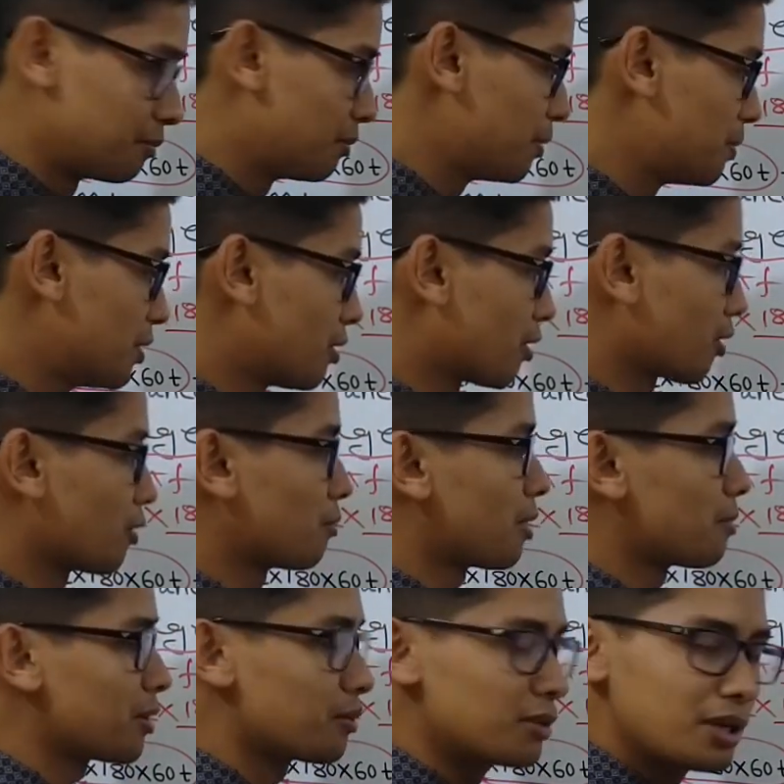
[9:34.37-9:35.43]
বিভিন্ন
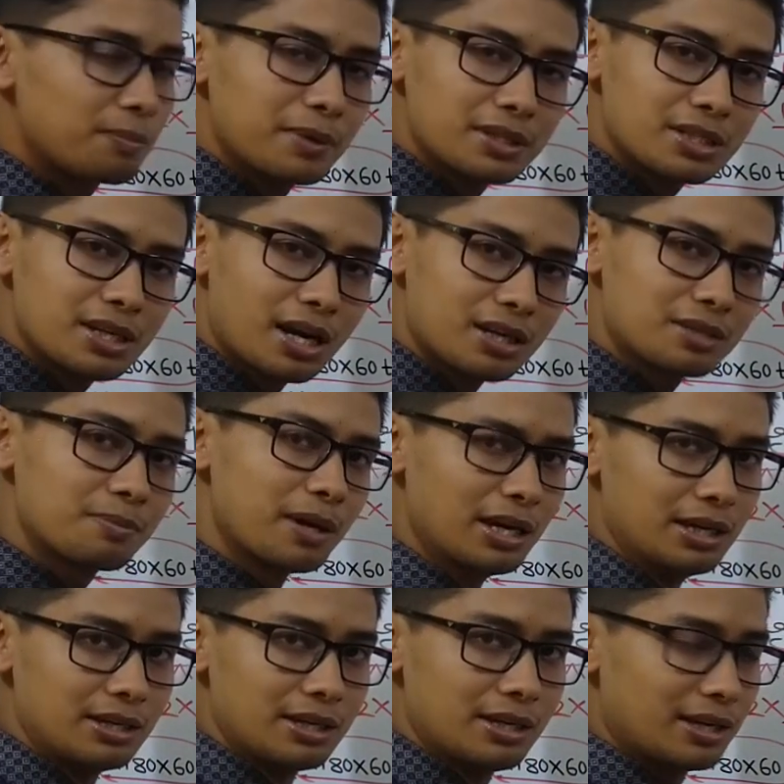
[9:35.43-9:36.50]
রকমভাবে ঘুরিয়ে পেঁচিয়ে আসবে
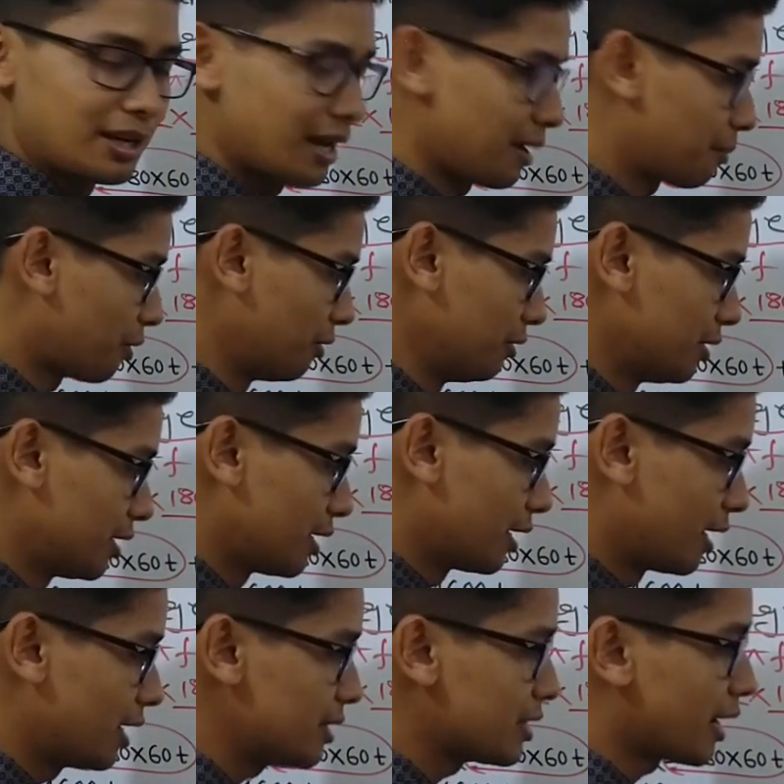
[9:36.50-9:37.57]
এবং
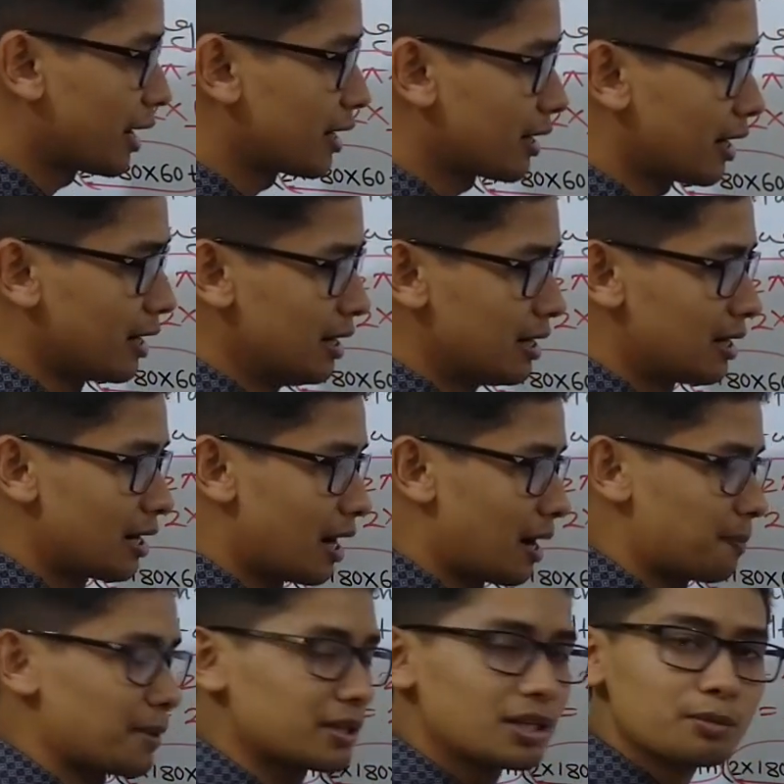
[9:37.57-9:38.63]
এই জায়গাটা
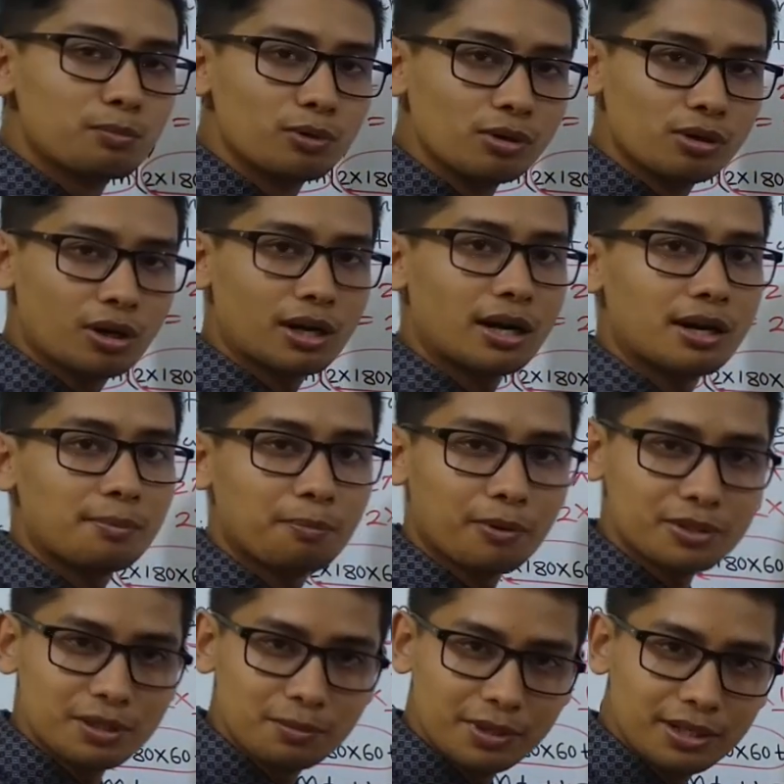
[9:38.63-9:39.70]
আপনাদের ভুল করার
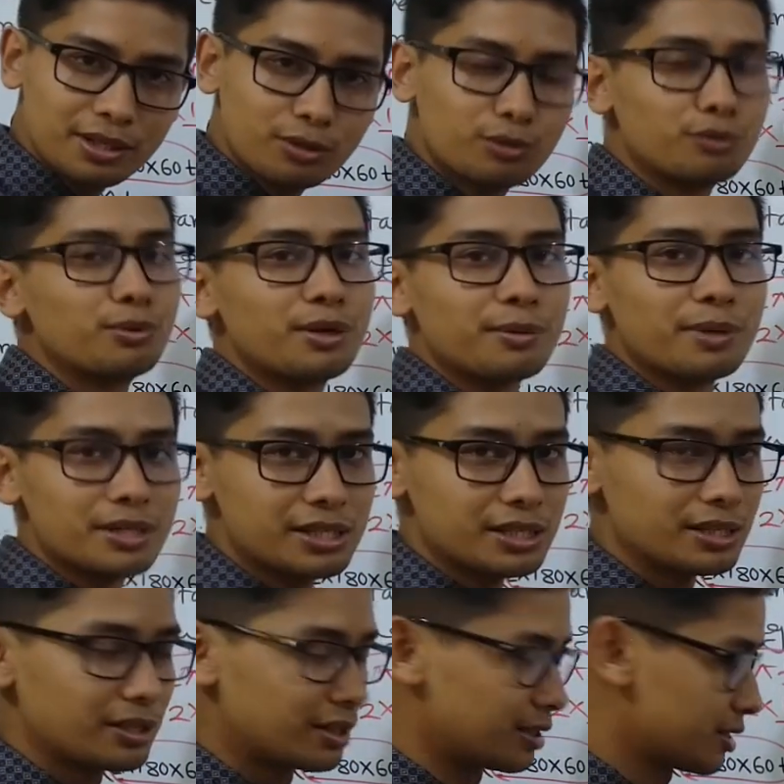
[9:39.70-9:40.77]
পসিবিলিটি খুবই বেশি
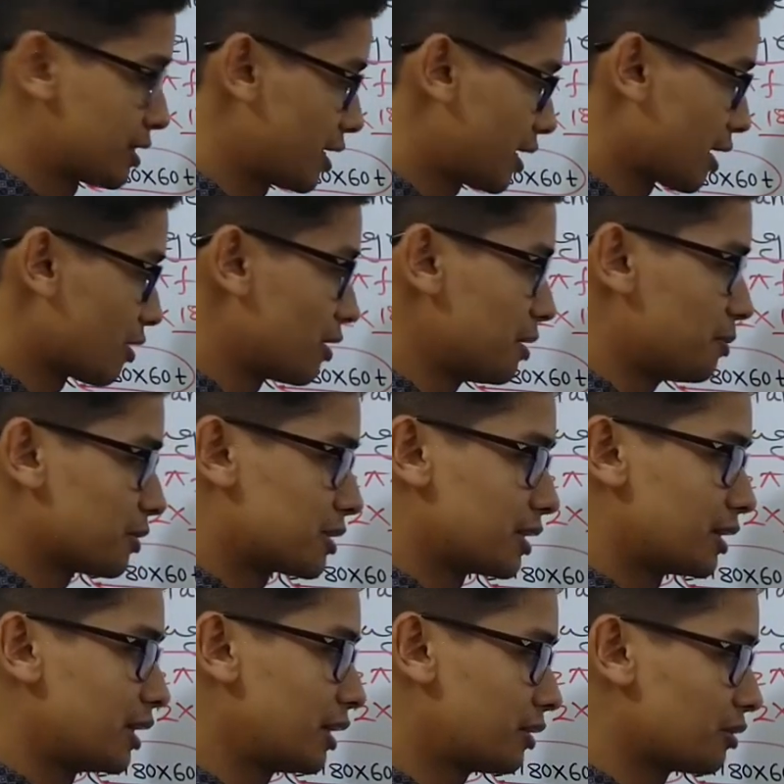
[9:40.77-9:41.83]
সেই কারণেই বলছি
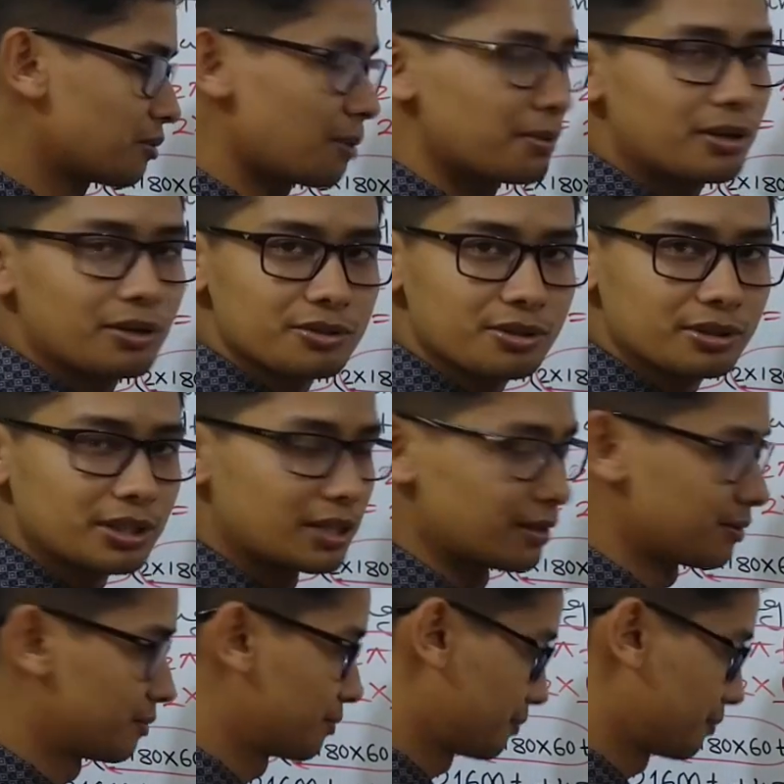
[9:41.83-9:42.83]
তীক্ষ্ণভাবে নজর দিন